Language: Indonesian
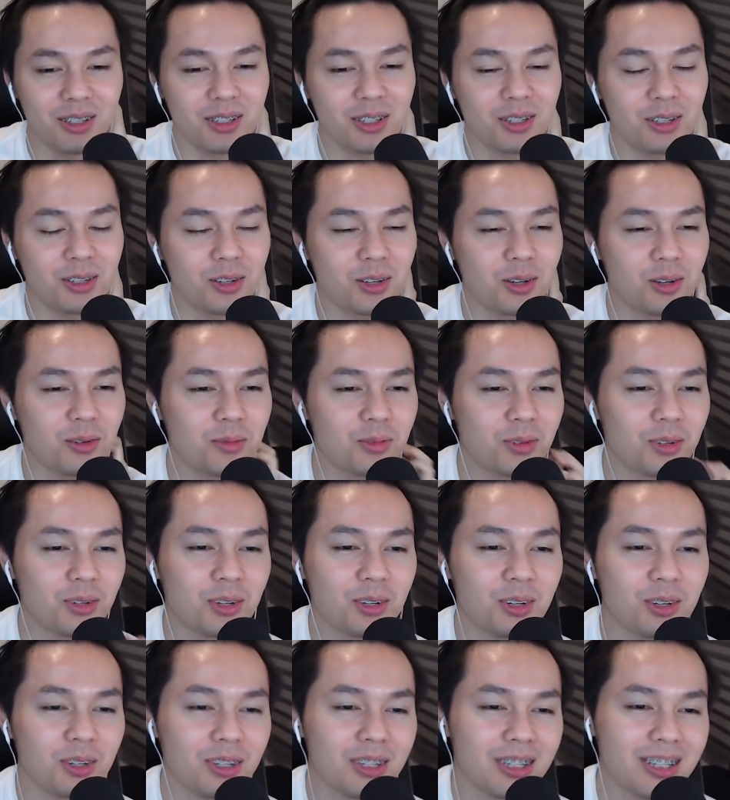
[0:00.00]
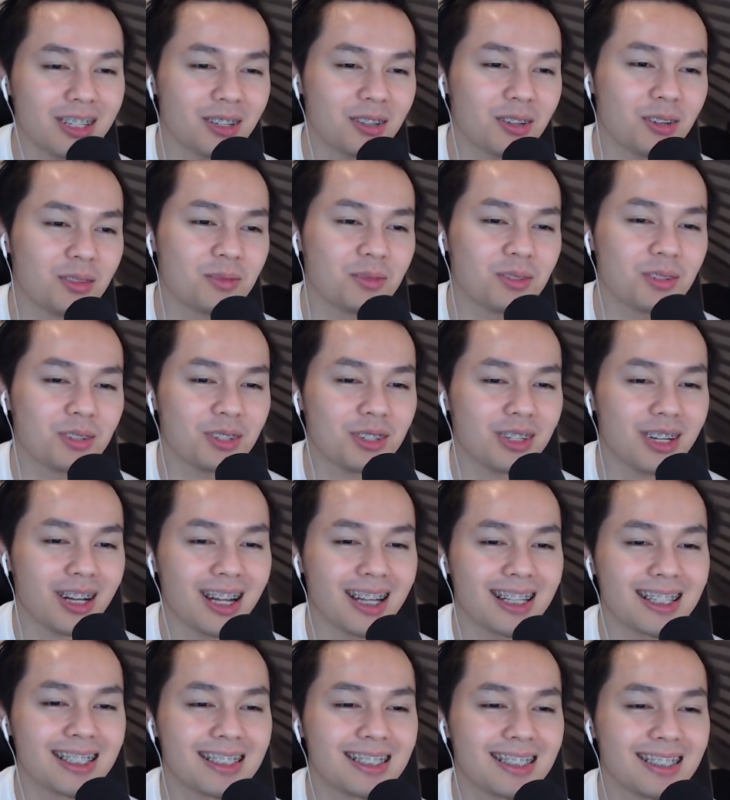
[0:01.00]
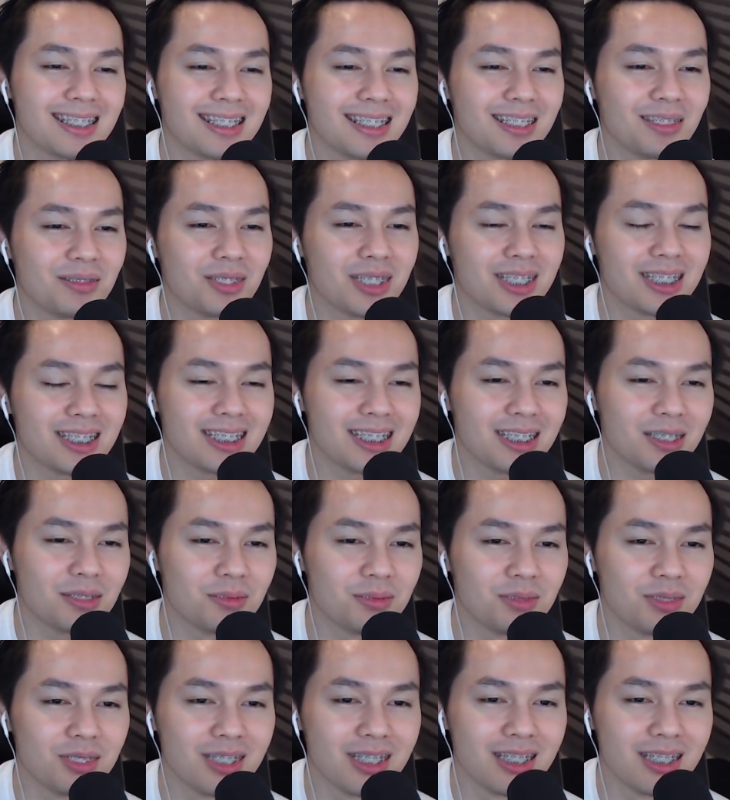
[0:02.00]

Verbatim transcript: udah goblok udah goblok anjim anjim